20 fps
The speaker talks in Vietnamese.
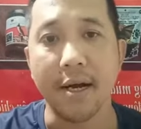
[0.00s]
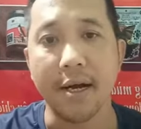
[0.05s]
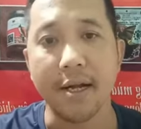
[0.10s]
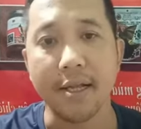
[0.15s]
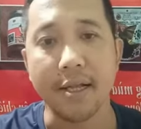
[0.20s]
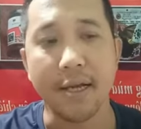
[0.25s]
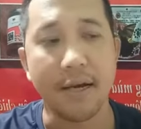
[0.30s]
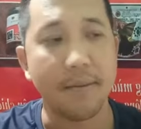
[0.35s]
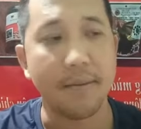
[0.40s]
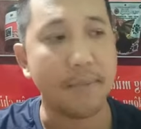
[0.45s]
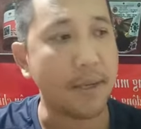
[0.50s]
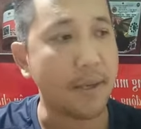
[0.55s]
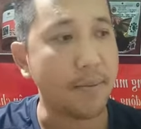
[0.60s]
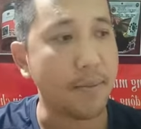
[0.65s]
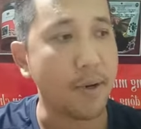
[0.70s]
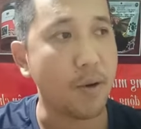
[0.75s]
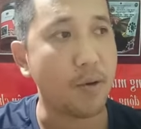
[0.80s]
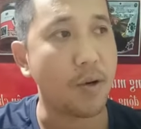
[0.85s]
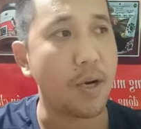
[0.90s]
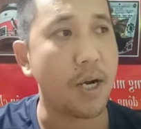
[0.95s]
Thì hôm nay Nam
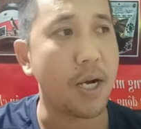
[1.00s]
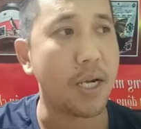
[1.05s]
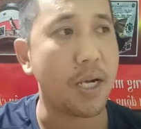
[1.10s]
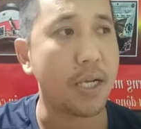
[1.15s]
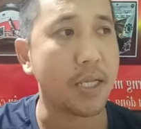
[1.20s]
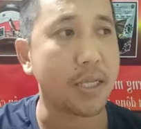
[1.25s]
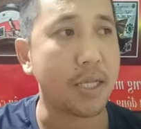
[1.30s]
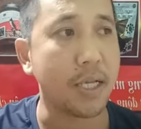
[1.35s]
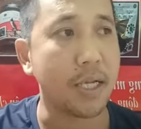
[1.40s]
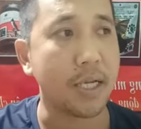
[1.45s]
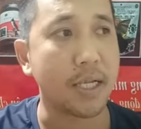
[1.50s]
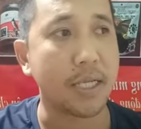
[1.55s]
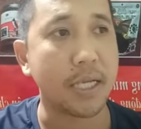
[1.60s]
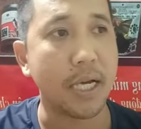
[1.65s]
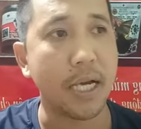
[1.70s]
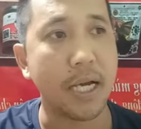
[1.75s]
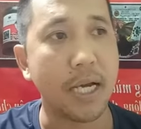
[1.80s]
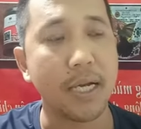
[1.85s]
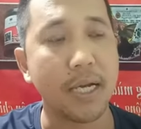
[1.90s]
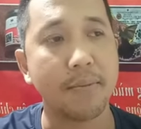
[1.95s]
Râu tiện
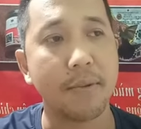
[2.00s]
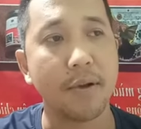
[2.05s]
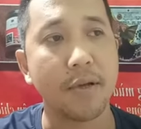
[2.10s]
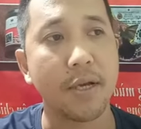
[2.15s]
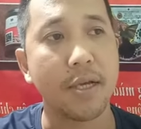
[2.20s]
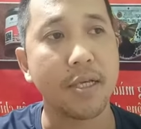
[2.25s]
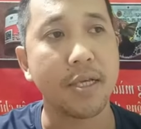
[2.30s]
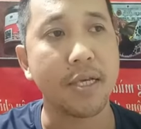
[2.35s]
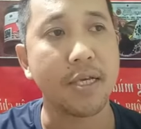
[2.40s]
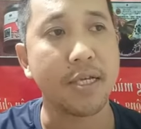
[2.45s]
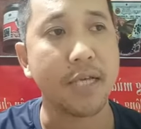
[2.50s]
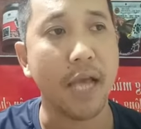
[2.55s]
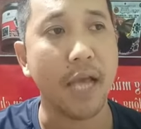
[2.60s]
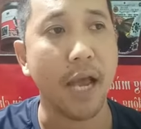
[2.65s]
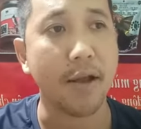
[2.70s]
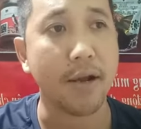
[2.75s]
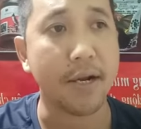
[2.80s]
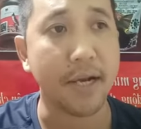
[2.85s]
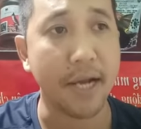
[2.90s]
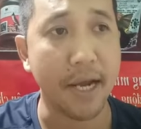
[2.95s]
thể Nam Râu sẽ chia
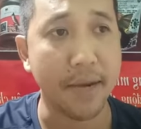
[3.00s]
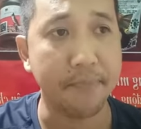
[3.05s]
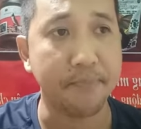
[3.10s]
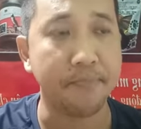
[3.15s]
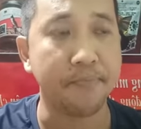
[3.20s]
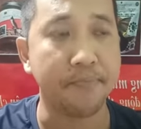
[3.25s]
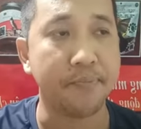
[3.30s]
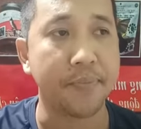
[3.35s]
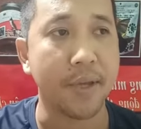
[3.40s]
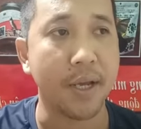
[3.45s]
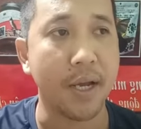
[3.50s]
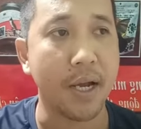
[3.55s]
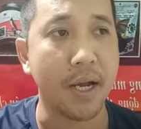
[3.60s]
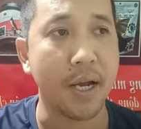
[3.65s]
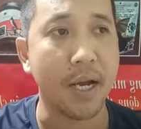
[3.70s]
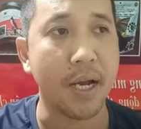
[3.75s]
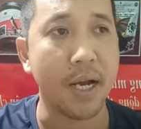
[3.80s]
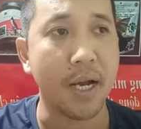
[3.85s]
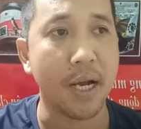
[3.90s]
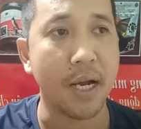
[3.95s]
sẻ cho anh em
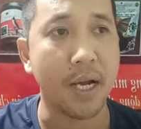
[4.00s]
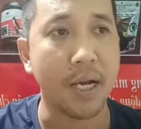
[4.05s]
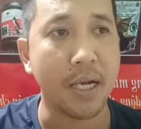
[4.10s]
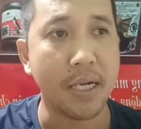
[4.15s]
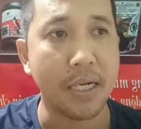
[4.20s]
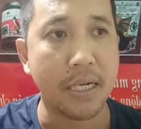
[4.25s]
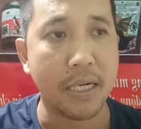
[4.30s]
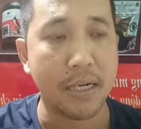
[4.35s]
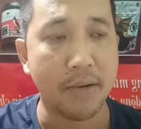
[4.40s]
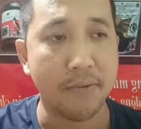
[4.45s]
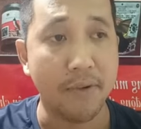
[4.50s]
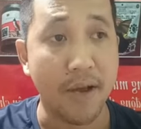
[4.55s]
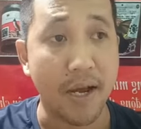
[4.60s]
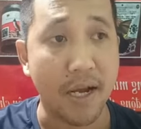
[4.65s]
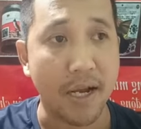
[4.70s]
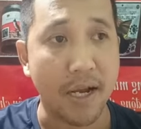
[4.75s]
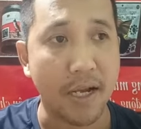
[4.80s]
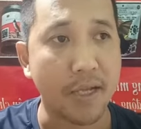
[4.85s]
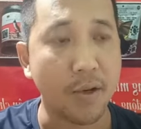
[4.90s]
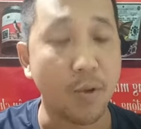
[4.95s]
về
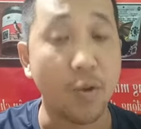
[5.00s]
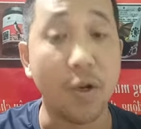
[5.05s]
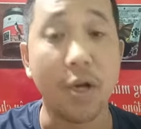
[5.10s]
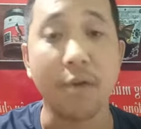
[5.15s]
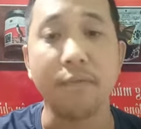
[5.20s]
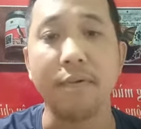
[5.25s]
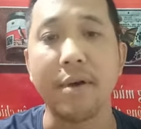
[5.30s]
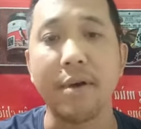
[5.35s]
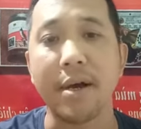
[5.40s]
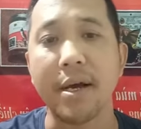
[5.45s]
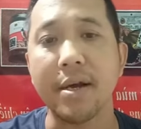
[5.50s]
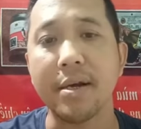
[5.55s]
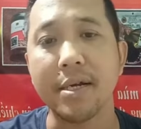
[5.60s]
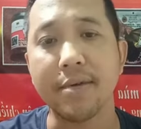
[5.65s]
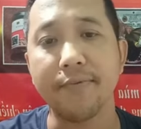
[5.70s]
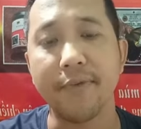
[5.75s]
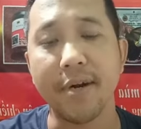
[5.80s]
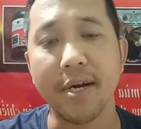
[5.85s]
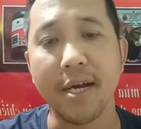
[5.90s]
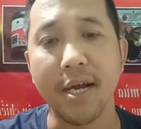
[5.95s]
cái chủ lực về cái
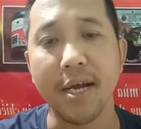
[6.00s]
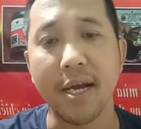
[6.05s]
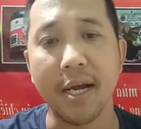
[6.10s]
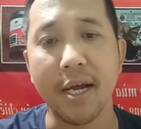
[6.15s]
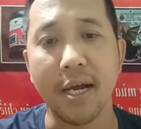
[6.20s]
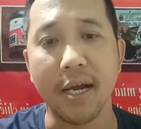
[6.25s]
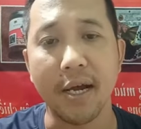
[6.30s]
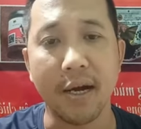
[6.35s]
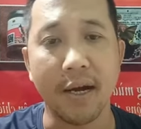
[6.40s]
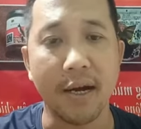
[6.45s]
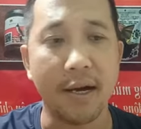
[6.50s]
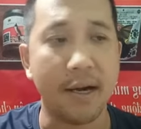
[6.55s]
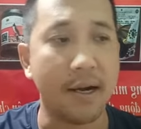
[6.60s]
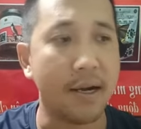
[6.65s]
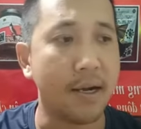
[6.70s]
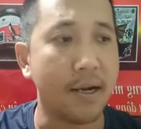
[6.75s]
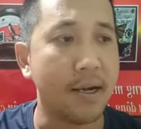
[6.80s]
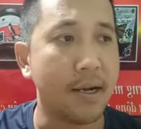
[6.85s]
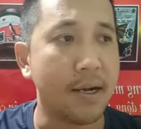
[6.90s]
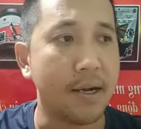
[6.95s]
vấn đề
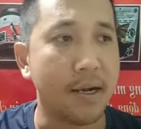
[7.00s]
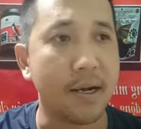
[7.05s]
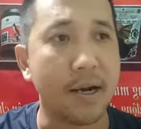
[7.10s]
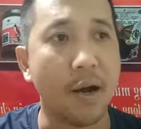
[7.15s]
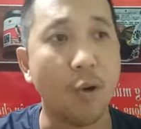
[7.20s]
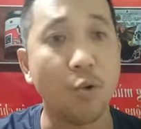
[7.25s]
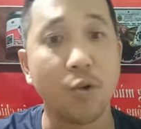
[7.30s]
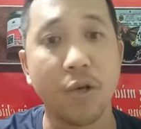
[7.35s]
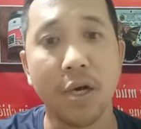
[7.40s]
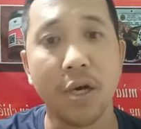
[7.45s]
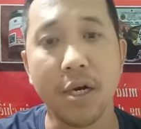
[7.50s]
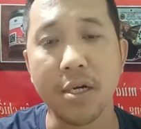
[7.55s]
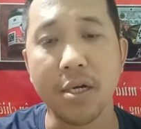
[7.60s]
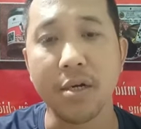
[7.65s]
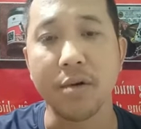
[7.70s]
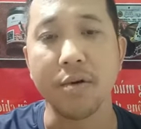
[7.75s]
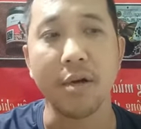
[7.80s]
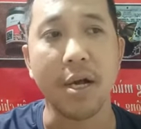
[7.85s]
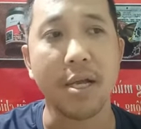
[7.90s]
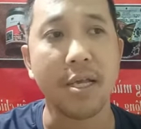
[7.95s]
đau chân
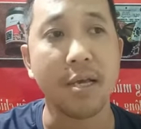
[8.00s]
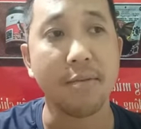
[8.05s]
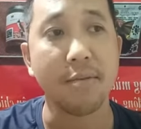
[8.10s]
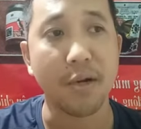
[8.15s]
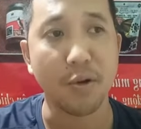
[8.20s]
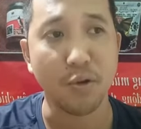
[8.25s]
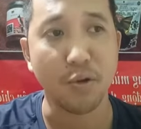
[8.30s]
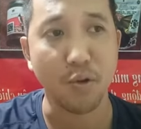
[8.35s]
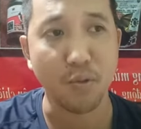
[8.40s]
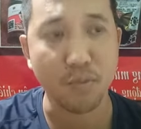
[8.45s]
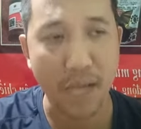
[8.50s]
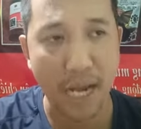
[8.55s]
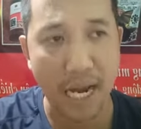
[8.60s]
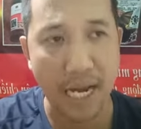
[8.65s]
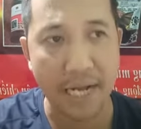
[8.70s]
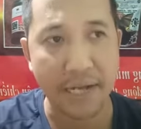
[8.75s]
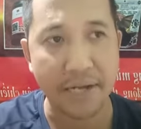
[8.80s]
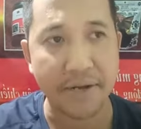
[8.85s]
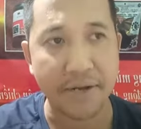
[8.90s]
của các chiến binh của chúng ta.